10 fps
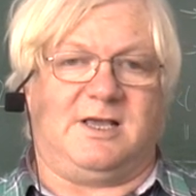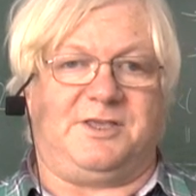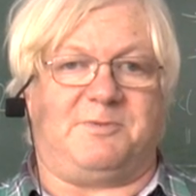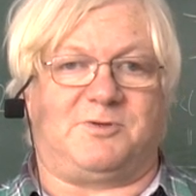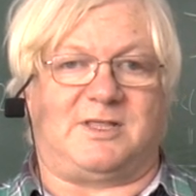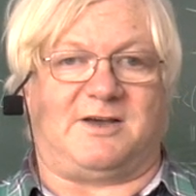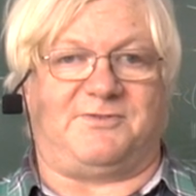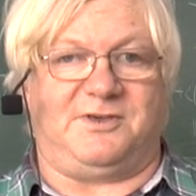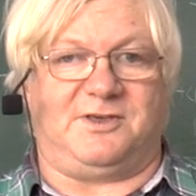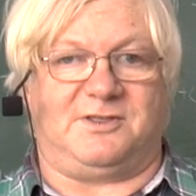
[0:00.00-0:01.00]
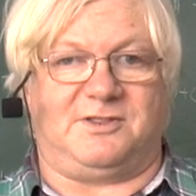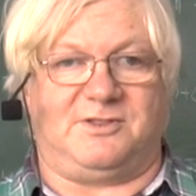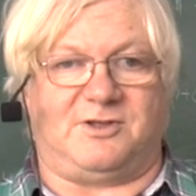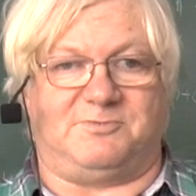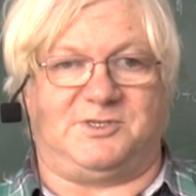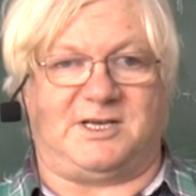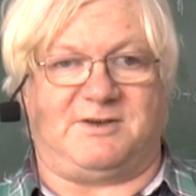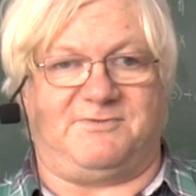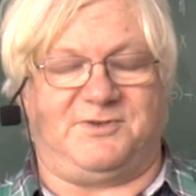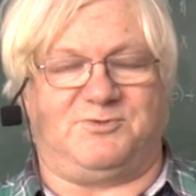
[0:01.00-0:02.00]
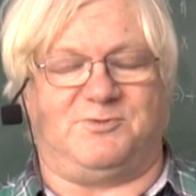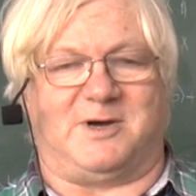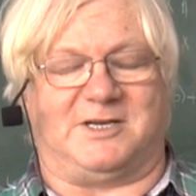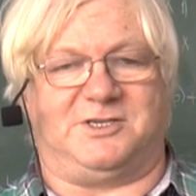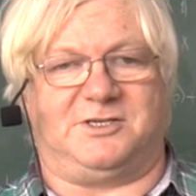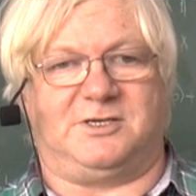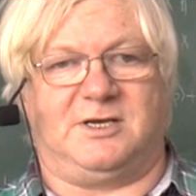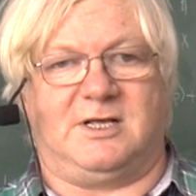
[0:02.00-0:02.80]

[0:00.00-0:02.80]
nie potrafi dobrze wytłumaczyć.